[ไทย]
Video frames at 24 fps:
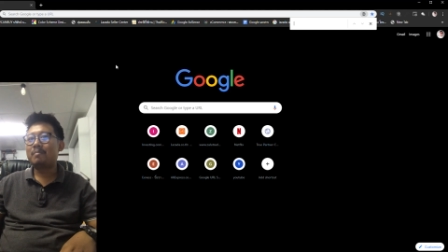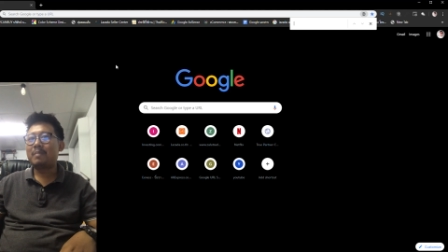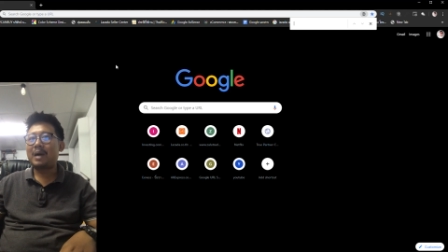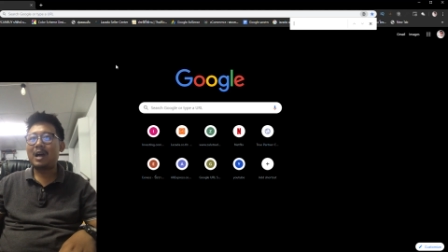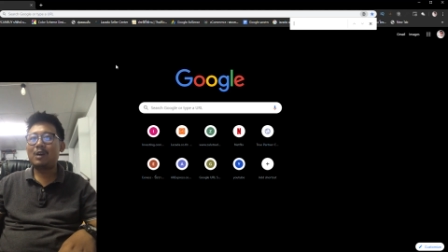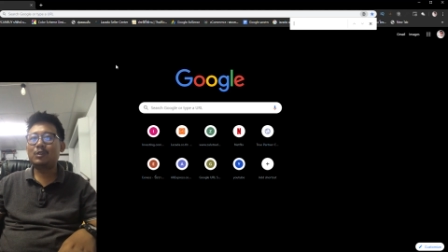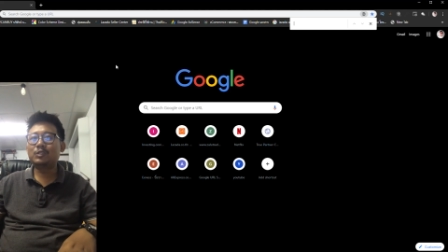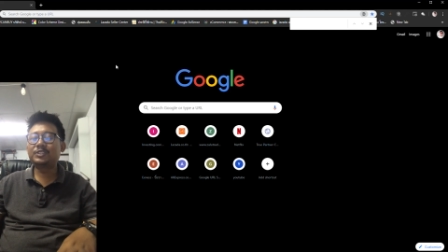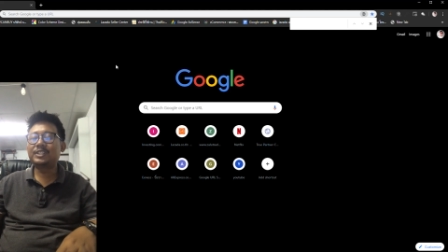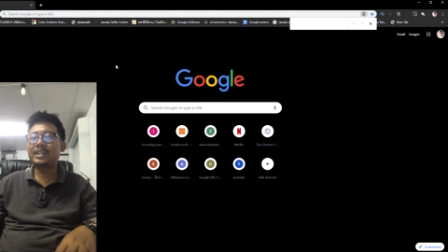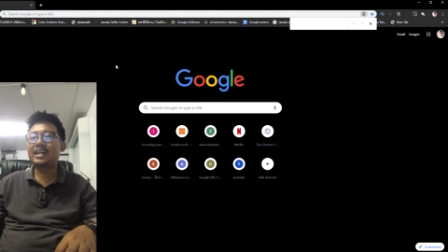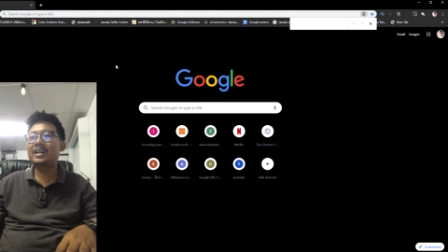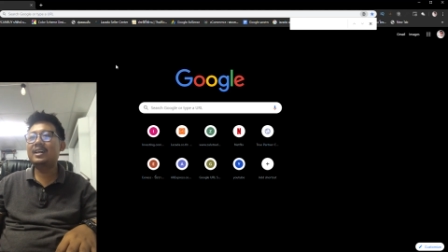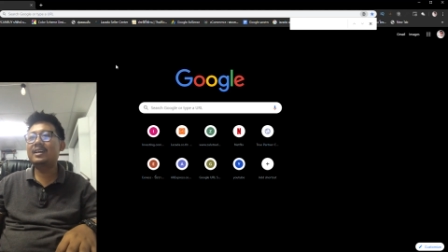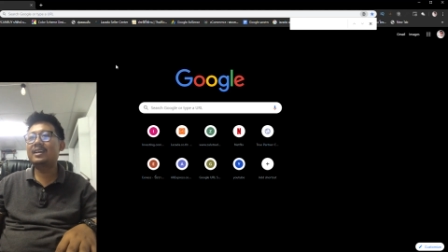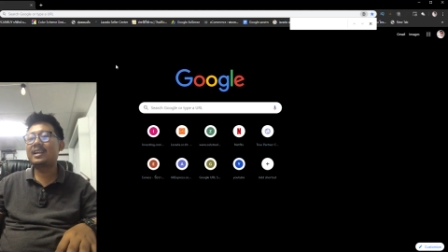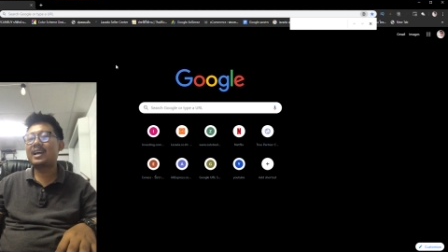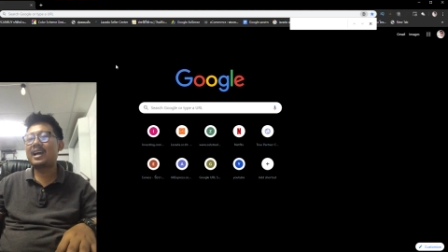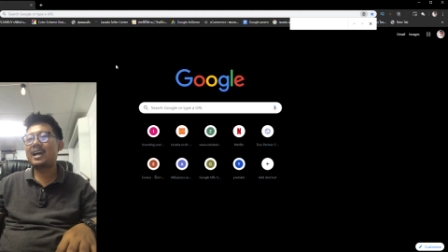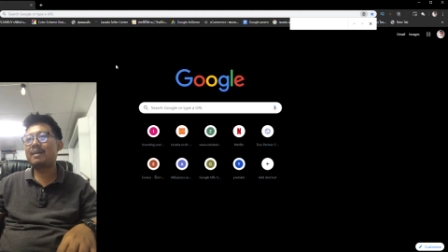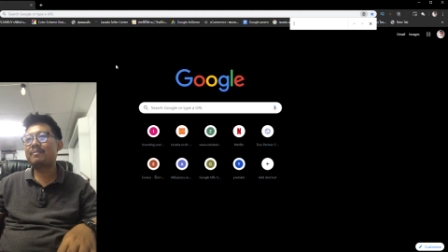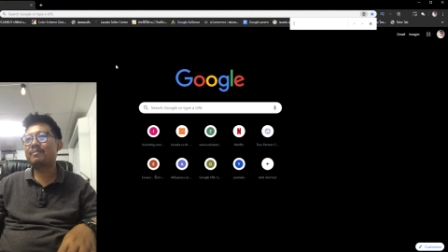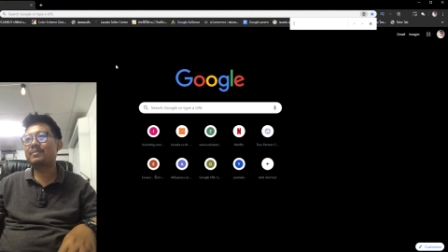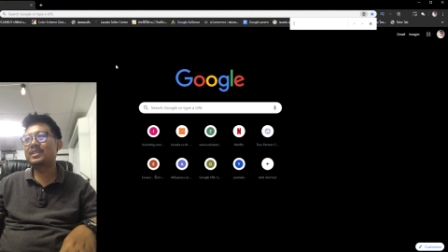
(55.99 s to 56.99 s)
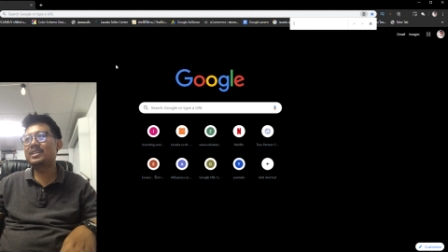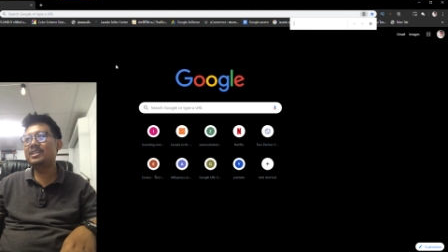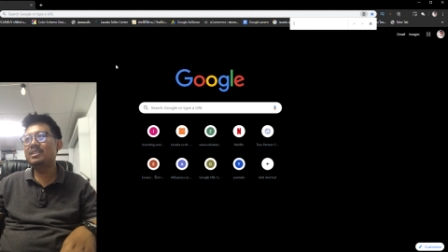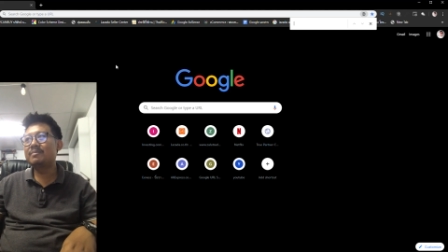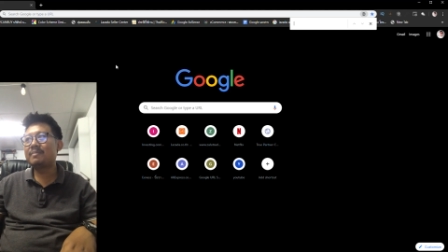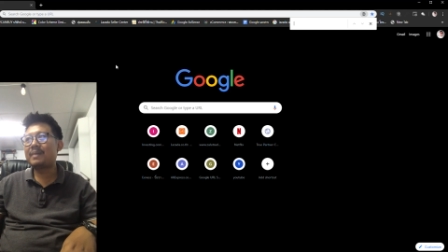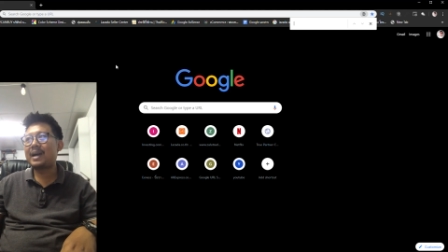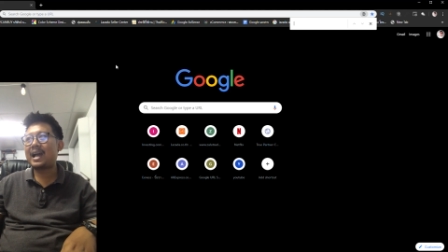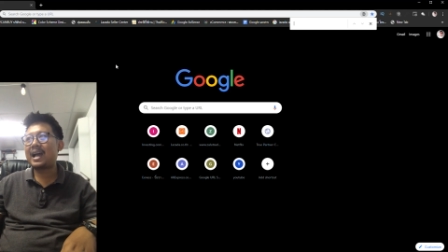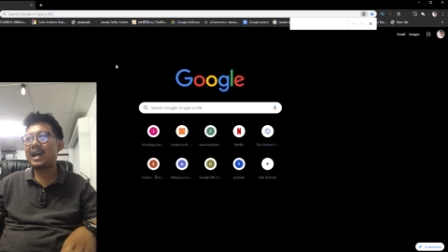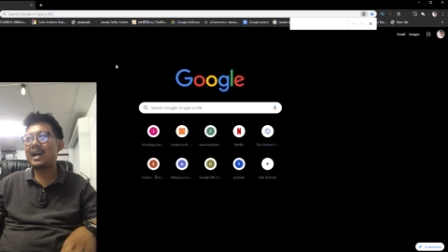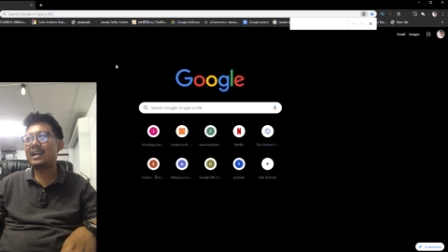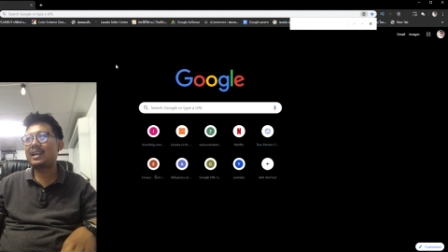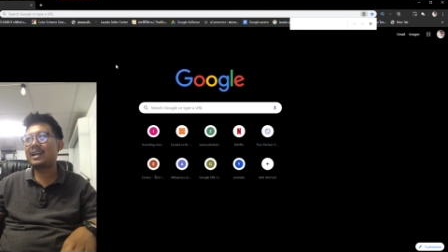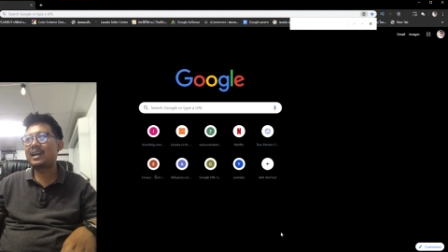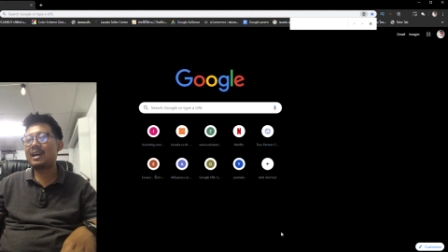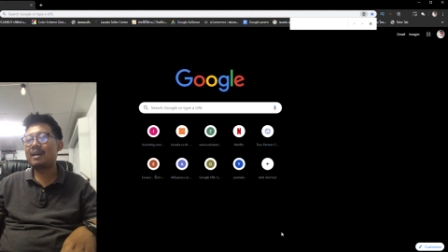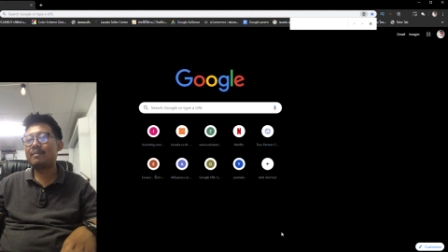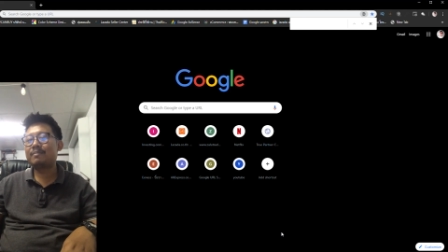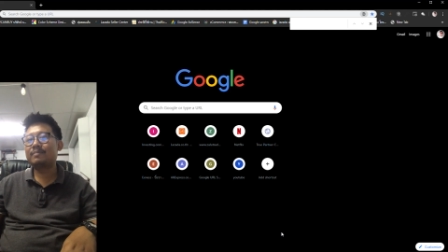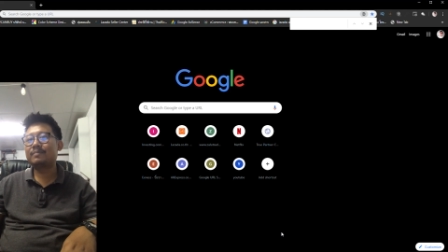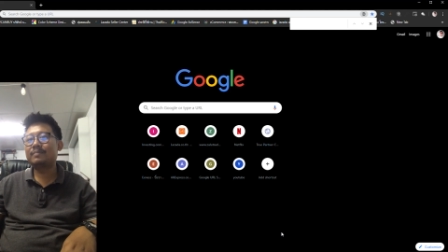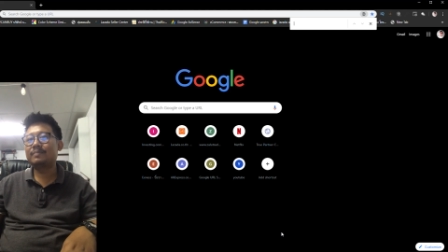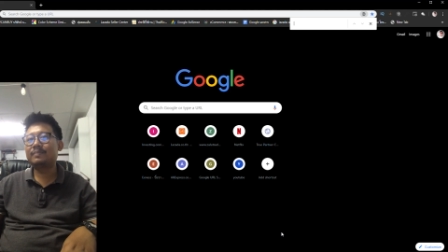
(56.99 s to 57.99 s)
เบราว์เซอร์นะครับขึ้นมานะ
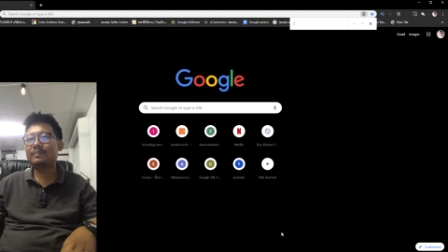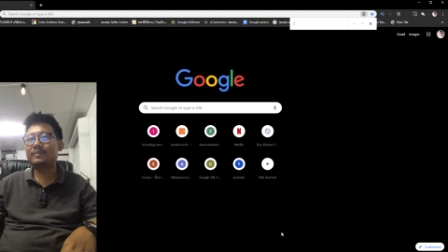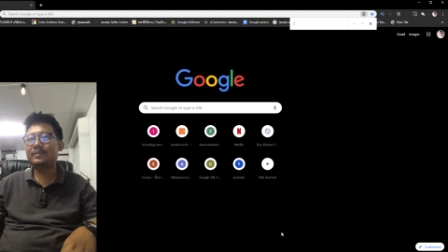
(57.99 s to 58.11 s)
ครับ